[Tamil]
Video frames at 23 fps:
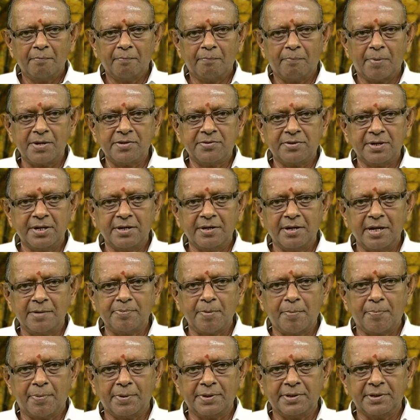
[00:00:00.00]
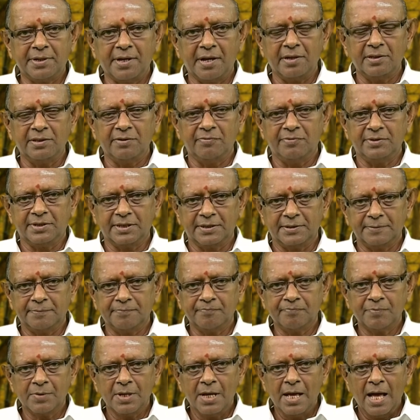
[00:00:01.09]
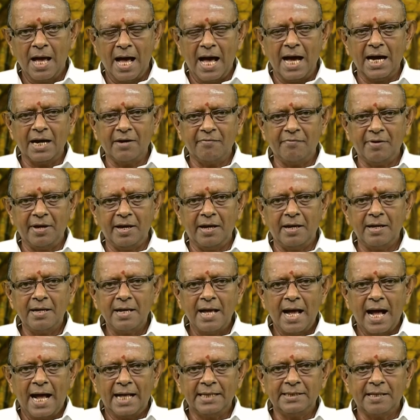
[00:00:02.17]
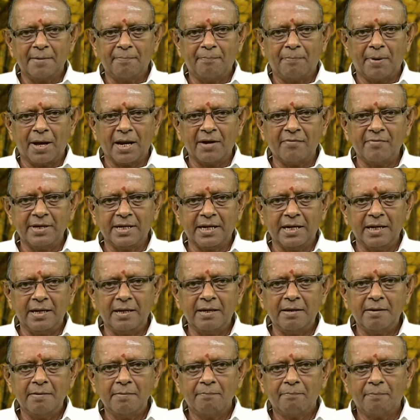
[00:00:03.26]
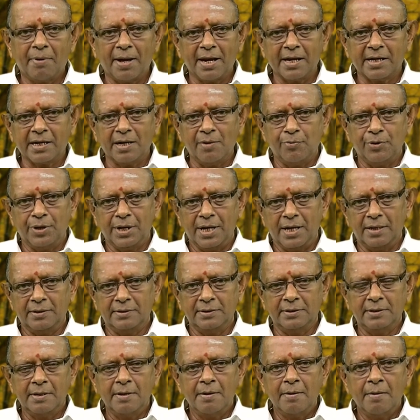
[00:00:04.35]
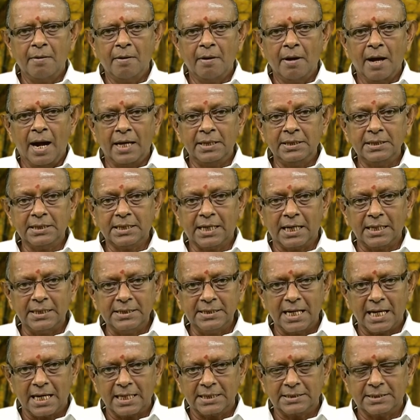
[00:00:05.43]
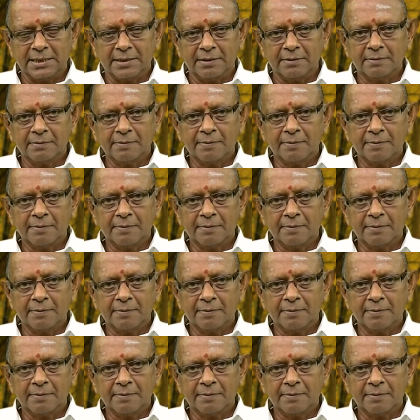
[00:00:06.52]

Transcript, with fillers: பற்றி நெருப்பு பற்றி எரிந்து விட்டது ஆகவே அந்த பறவைக்கு பறக்க முடியாது அது கழுகு அரசன்